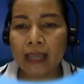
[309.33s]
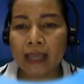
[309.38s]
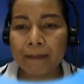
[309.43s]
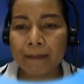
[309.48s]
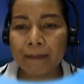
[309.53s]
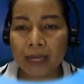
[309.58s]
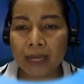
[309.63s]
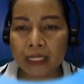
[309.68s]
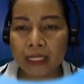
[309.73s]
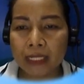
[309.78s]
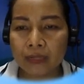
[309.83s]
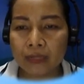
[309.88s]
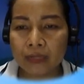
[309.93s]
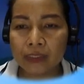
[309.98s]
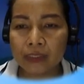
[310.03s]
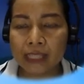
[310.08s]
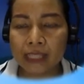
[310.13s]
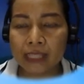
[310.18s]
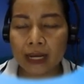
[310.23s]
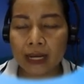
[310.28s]
ถ้าเป็นคริ
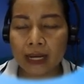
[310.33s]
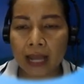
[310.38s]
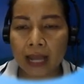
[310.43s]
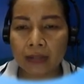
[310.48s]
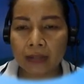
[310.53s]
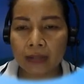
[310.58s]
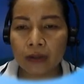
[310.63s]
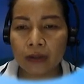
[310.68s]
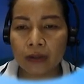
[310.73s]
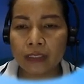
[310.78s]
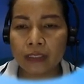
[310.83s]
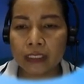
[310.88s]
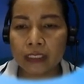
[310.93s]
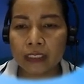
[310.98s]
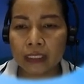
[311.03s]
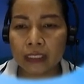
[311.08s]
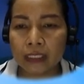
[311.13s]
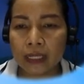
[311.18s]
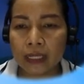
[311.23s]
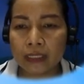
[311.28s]
สต์ศักราชก็คือ
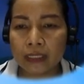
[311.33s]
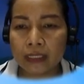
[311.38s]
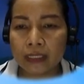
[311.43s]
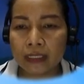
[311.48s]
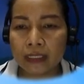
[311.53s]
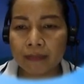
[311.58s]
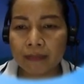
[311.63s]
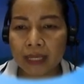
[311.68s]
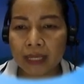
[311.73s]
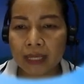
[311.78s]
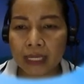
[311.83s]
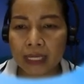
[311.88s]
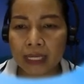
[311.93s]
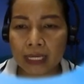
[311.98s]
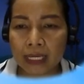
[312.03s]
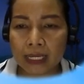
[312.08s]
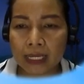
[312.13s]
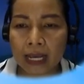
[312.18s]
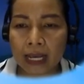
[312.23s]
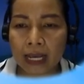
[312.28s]
เดือนเมษ
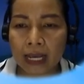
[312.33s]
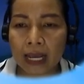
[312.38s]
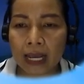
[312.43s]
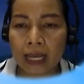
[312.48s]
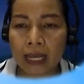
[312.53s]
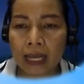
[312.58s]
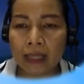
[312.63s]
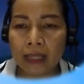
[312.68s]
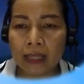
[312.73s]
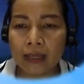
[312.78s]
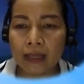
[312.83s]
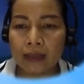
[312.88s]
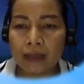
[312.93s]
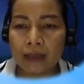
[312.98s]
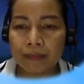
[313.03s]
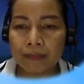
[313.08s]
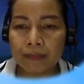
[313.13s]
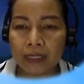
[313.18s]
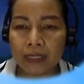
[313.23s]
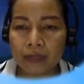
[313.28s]
นะคะ
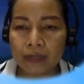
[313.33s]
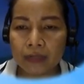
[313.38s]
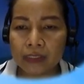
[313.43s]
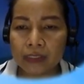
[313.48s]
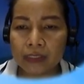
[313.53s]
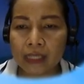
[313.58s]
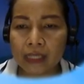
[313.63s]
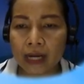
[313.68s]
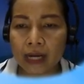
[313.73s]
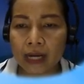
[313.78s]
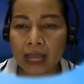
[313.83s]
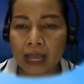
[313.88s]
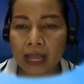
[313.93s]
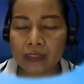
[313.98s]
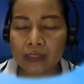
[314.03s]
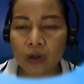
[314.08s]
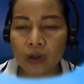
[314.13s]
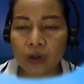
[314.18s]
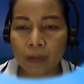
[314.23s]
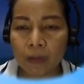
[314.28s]
ปีคริสต์ศักราช
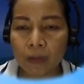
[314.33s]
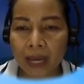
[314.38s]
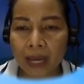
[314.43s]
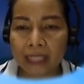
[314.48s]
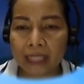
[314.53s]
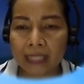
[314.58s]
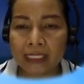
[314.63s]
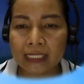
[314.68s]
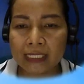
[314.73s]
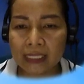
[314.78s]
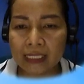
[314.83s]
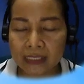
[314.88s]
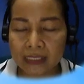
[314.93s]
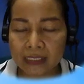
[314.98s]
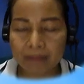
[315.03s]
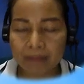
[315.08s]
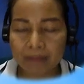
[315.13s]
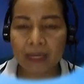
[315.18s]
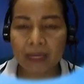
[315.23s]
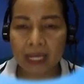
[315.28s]

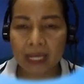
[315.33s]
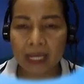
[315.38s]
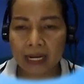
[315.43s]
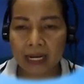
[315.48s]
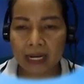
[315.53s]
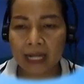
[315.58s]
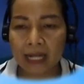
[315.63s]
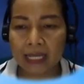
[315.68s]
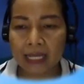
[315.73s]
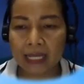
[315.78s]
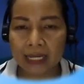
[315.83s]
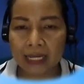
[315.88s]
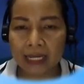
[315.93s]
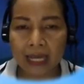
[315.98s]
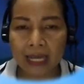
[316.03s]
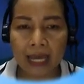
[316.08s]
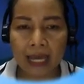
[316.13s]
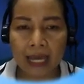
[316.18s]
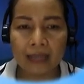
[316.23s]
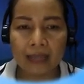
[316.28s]
2021 นั่นเอง
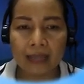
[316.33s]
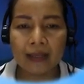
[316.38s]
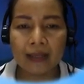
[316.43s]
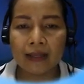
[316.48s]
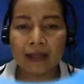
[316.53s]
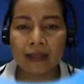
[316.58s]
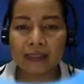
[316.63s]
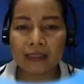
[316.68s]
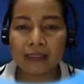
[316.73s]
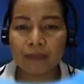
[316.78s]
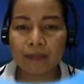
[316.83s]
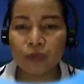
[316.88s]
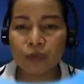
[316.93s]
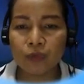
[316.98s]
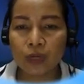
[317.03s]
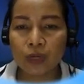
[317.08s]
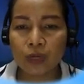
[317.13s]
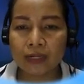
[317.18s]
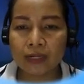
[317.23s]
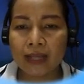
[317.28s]
ค่ะจำน
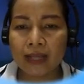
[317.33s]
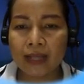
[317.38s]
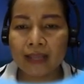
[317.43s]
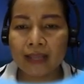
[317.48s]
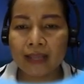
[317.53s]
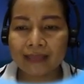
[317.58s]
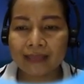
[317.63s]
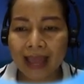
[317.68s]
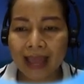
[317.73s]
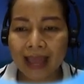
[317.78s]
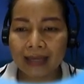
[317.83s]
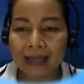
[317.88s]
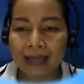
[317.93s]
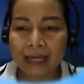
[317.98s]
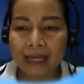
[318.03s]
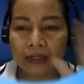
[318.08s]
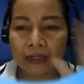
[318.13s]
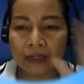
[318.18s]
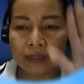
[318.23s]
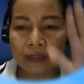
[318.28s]
วนต่างกั
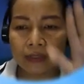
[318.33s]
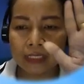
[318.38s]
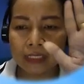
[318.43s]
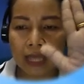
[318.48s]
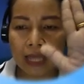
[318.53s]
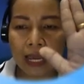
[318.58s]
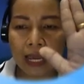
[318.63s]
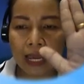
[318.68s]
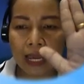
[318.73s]
นก็คือ